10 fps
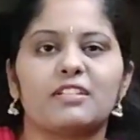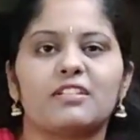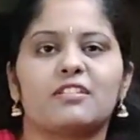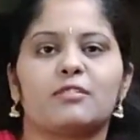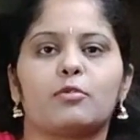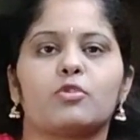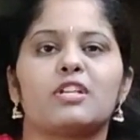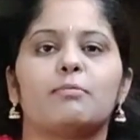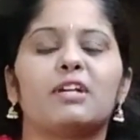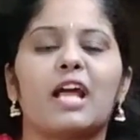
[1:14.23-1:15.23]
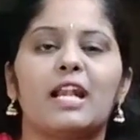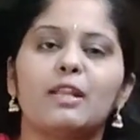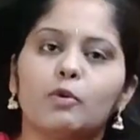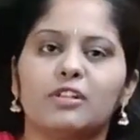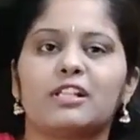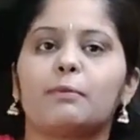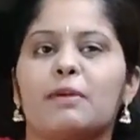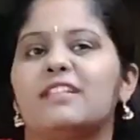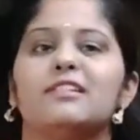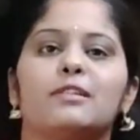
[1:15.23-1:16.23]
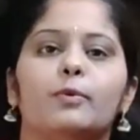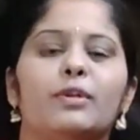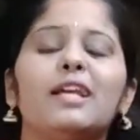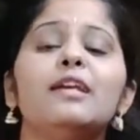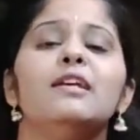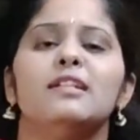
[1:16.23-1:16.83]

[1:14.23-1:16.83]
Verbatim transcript: పర్చేస్ చేసుకోవచ్చు అనమాట అన్ని హోల్సేల్ ప్రైజెస్ కు ఉంటాయి